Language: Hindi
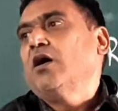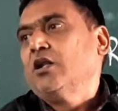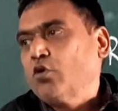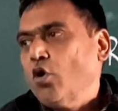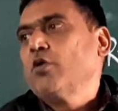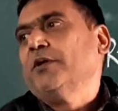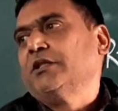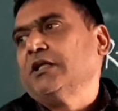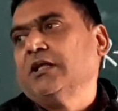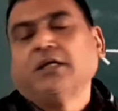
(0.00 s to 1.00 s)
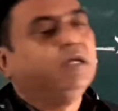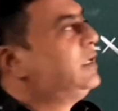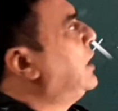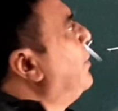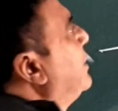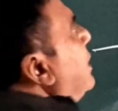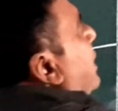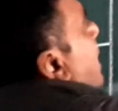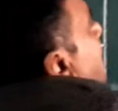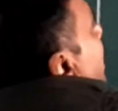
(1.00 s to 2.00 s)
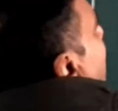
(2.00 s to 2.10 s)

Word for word: अल्कोहल बनते थे क्या बनते थे